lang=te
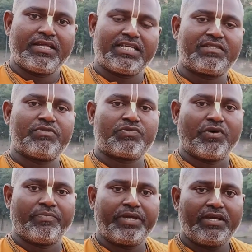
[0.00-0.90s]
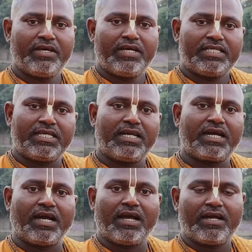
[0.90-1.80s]
నరసింహస్వామి
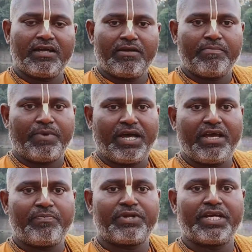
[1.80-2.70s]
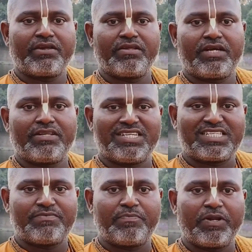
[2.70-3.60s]
తిన్నగా మాయాపూర్ దగ్గర ఉన్నటువంటి
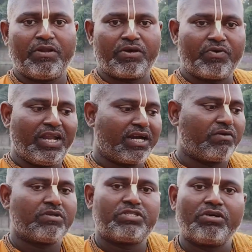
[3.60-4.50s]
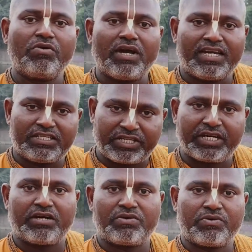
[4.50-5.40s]
నరసింహపల్లిలోకి వెళ్ళి అక్కడ ఒక చెరువులో ఆయన చేయి
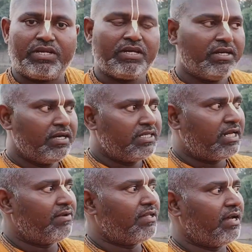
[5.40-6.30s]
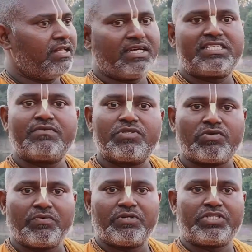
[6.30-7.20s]
కడుక్కొని తర్వాత
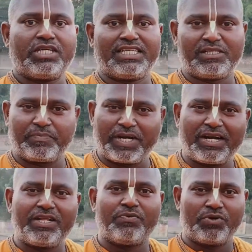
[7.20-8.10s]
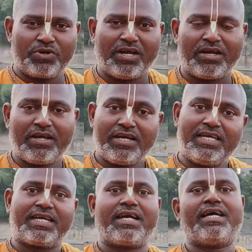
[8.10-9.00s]
నరసింహస్వామి వచ్చి క్షిప్రా నది ఒడ్డున
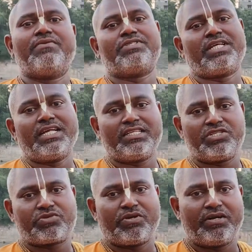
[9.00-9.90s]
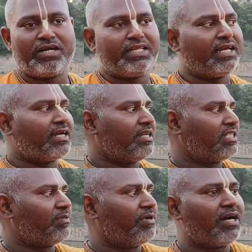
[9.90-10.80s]
ఇక్కడ ఆయన విశ్రాంతి తీసుకున్నాడు అందుకే ఇక్కడ
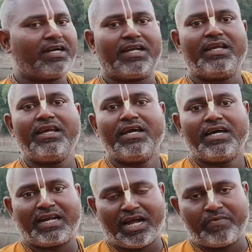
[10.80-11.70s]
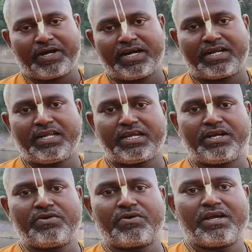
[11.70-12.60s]
నరసింహఘాట్ అని రామఘాట్ అని
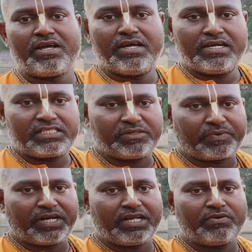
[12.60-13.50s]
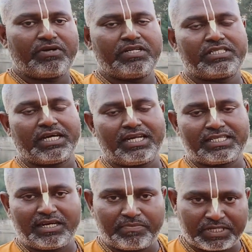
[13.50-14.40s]
రెండు కూడా క్షిపురా నది ఒడ్డున చాలా
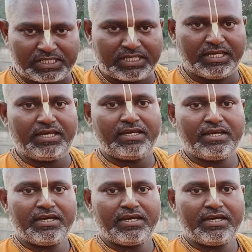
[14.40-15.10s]
చాలా ప్రసిద్ధి